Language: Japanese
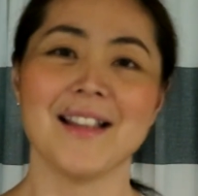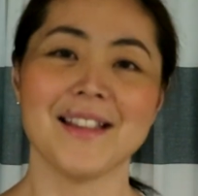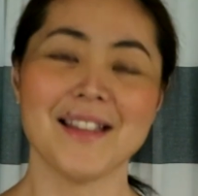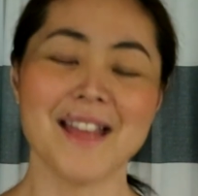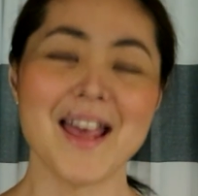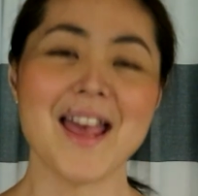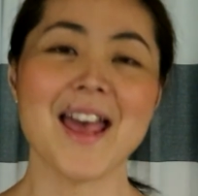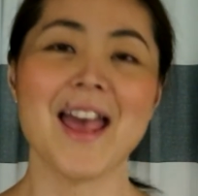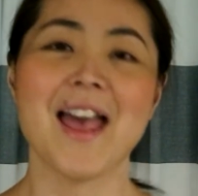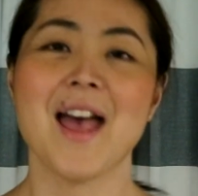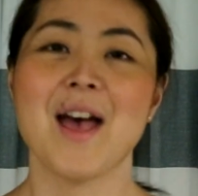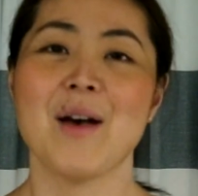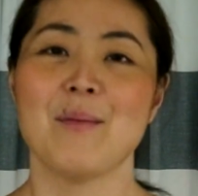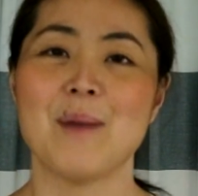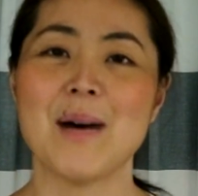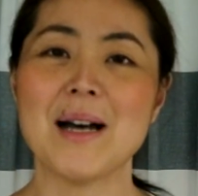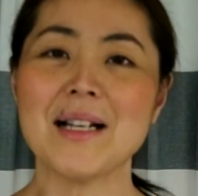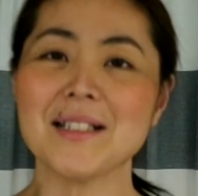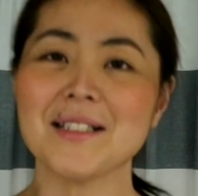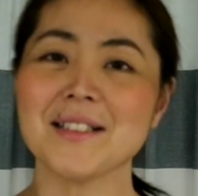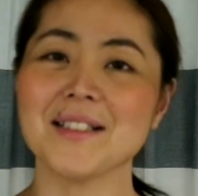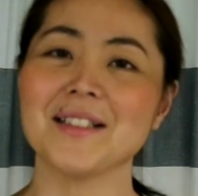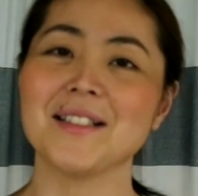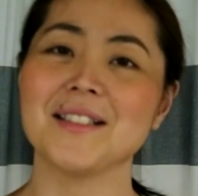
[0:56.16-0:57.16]
で、
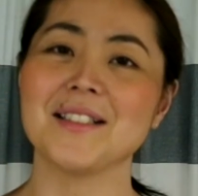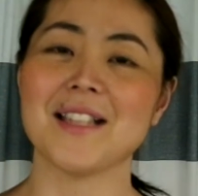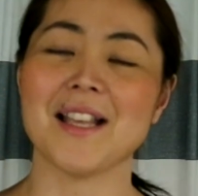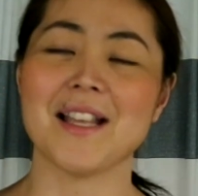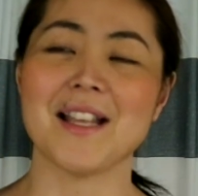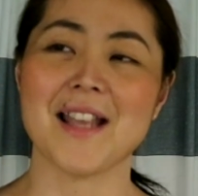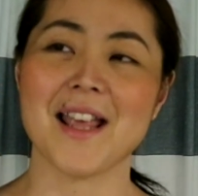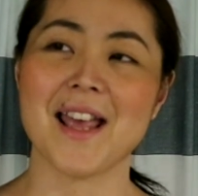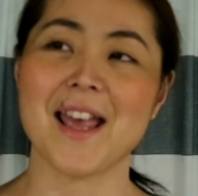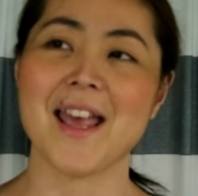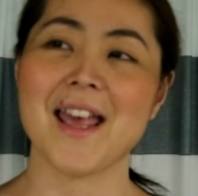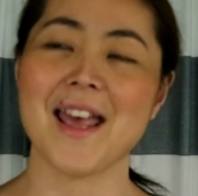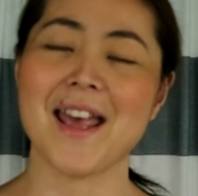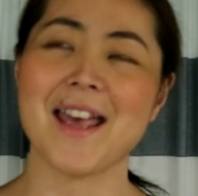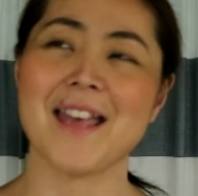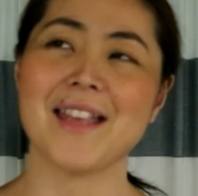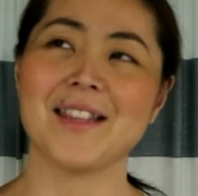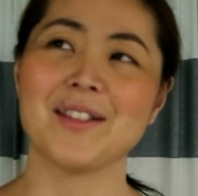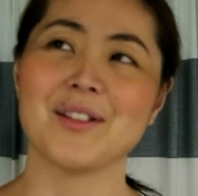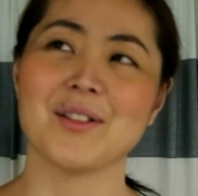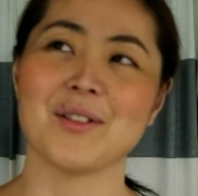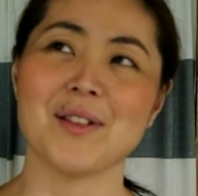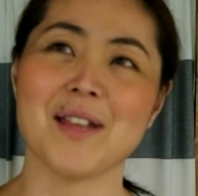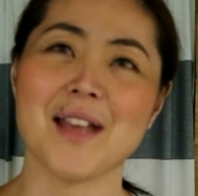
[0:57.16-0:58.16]
バスってね、
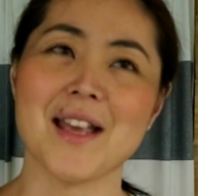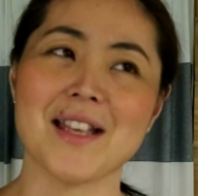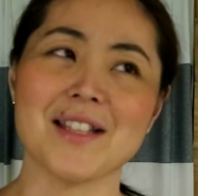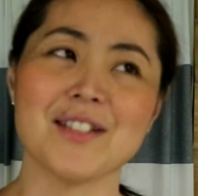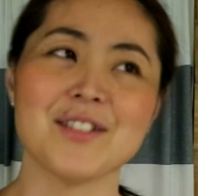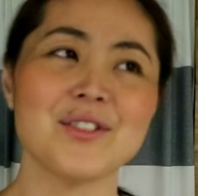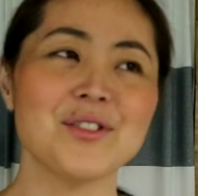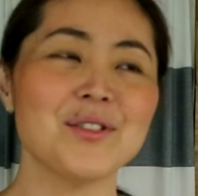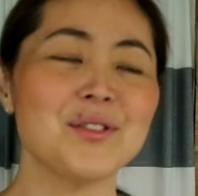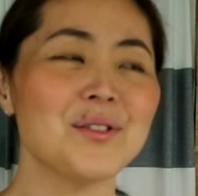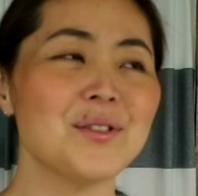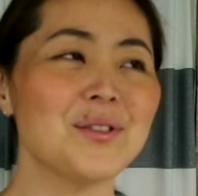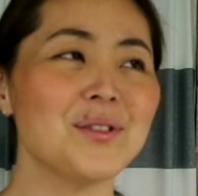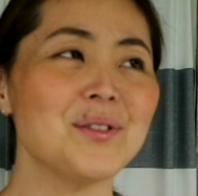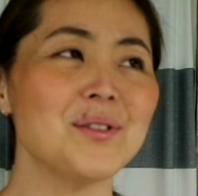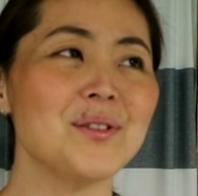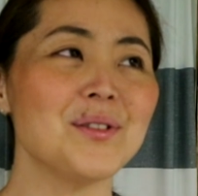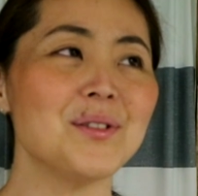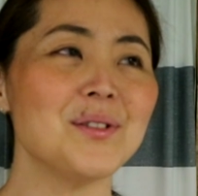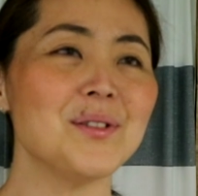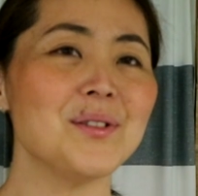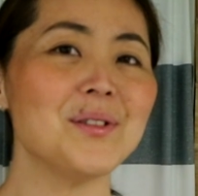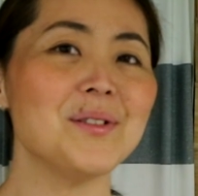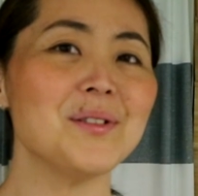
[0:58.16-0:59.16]

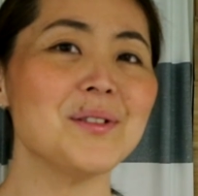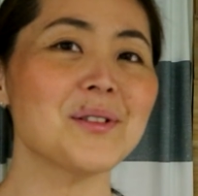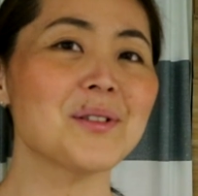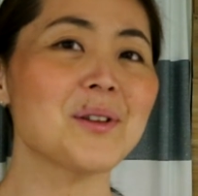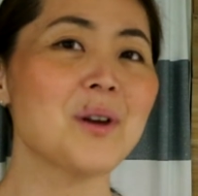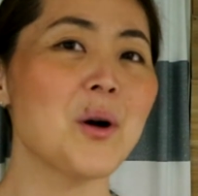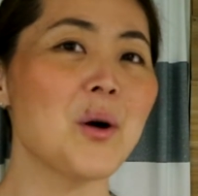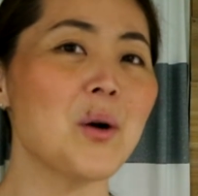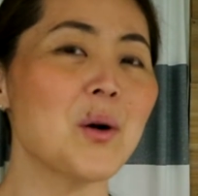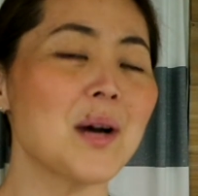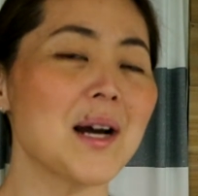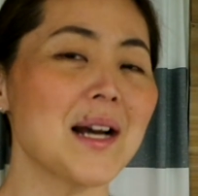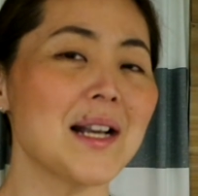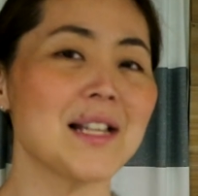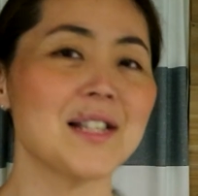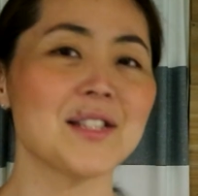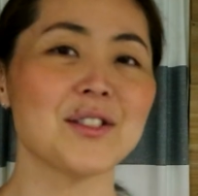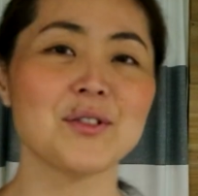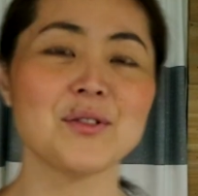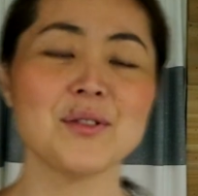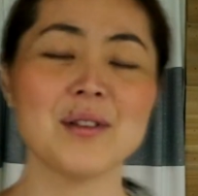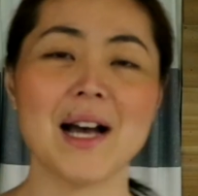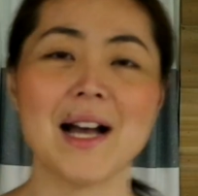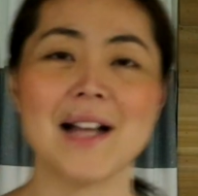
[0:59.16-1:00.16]
15から
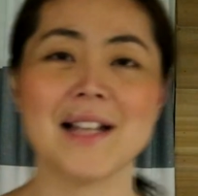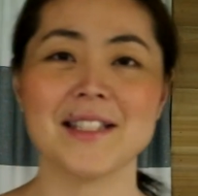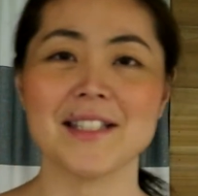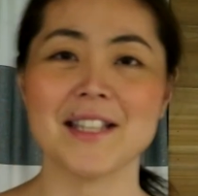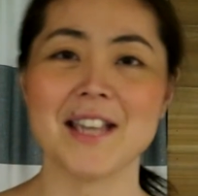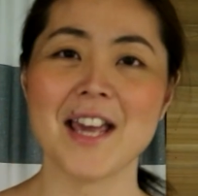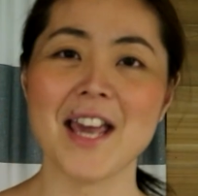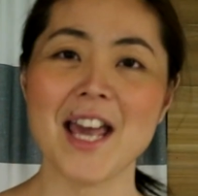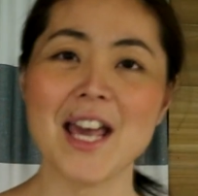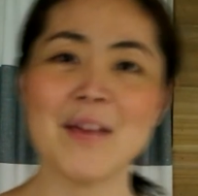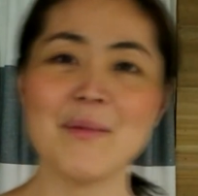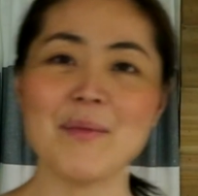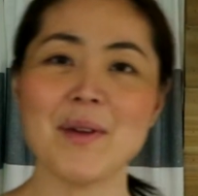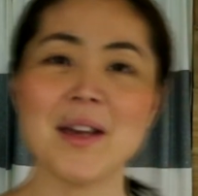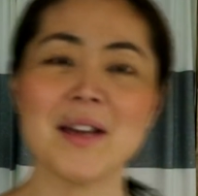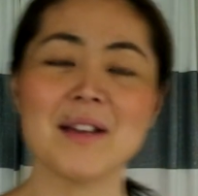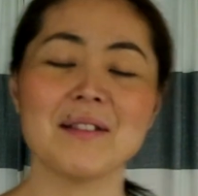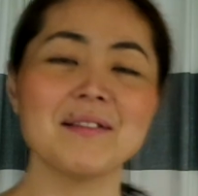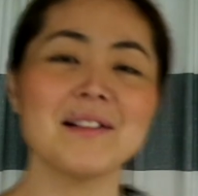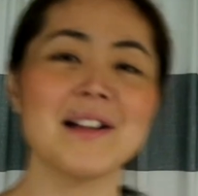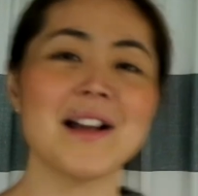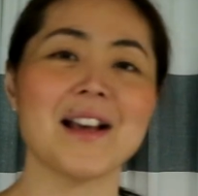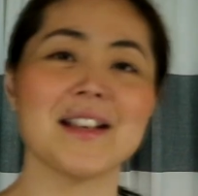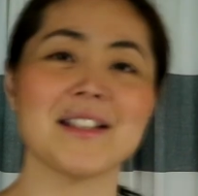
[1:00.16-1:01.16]
18平米
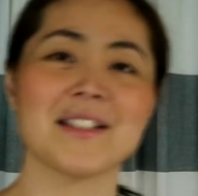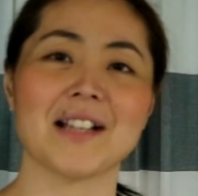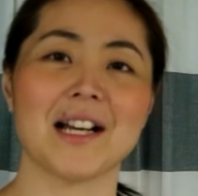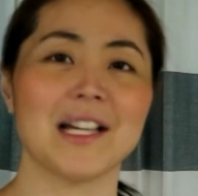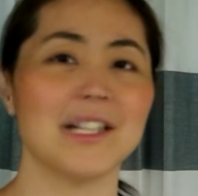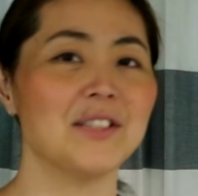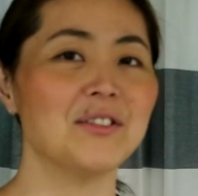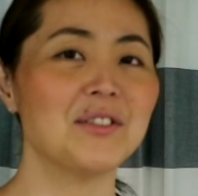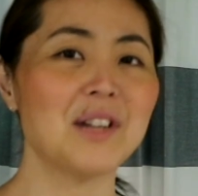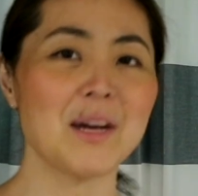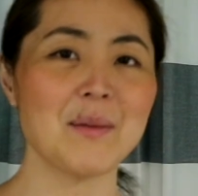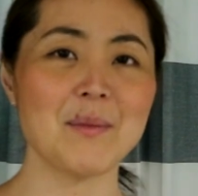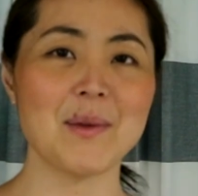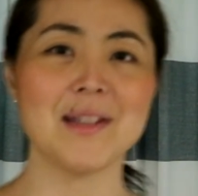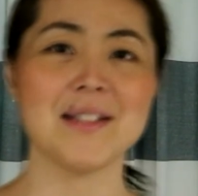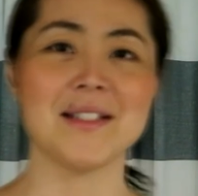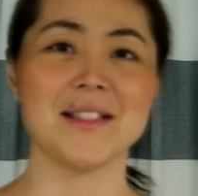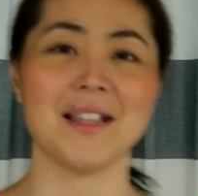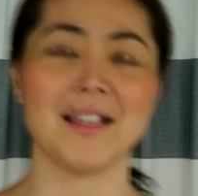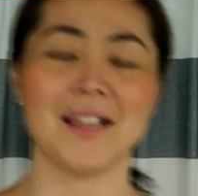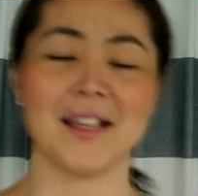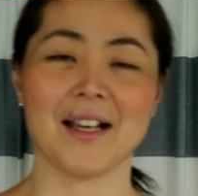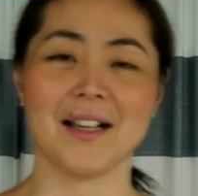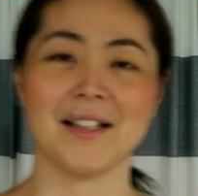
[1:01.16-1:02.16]
ぐらいしか床面
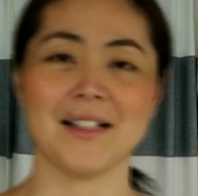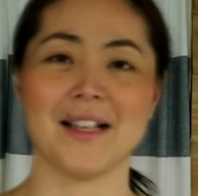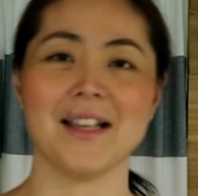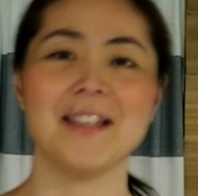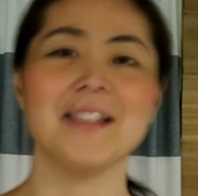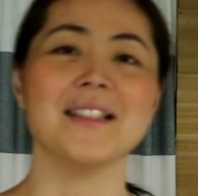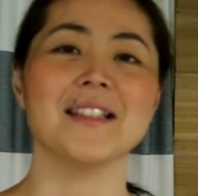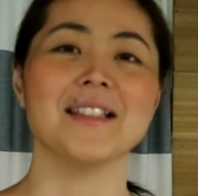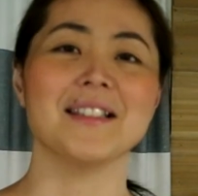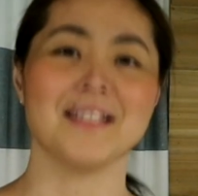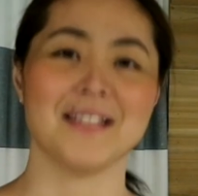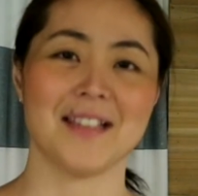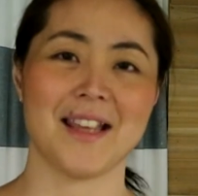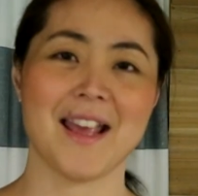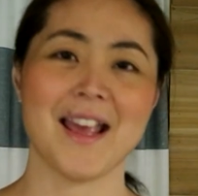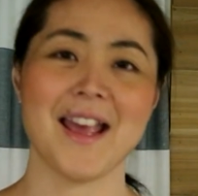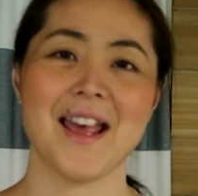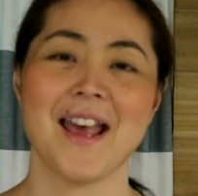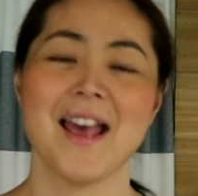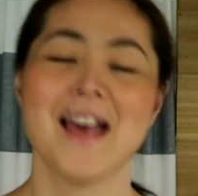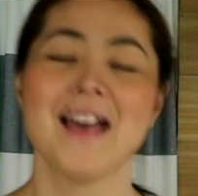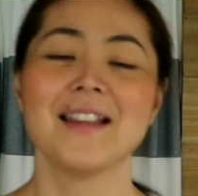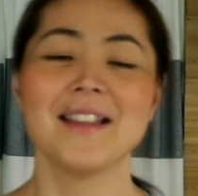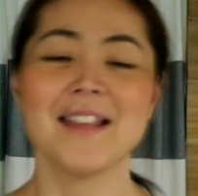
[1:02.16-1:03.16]
積がないんですね。
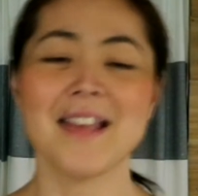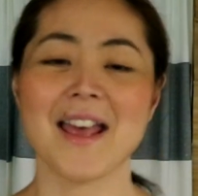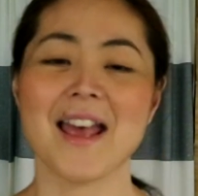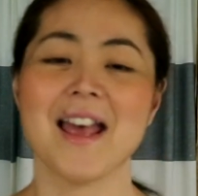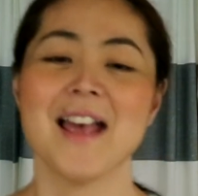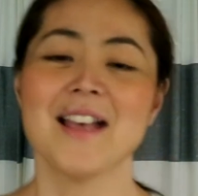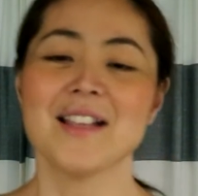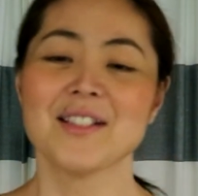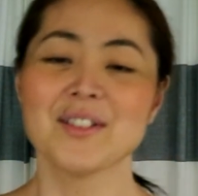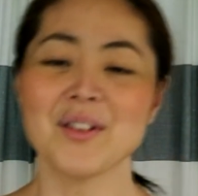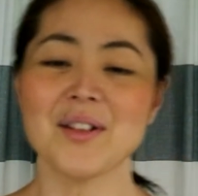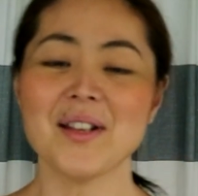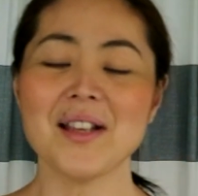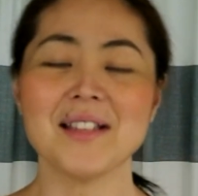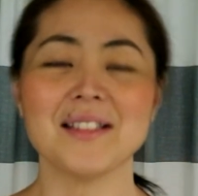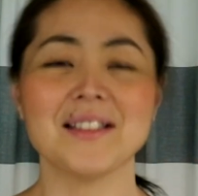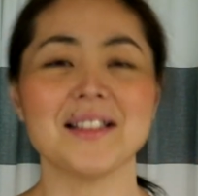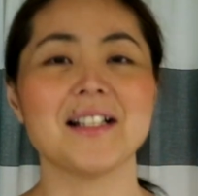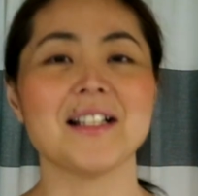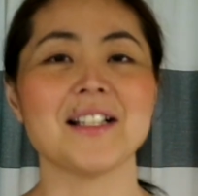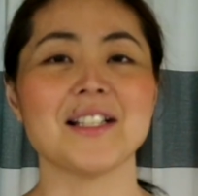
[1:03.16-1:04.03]
で、それやった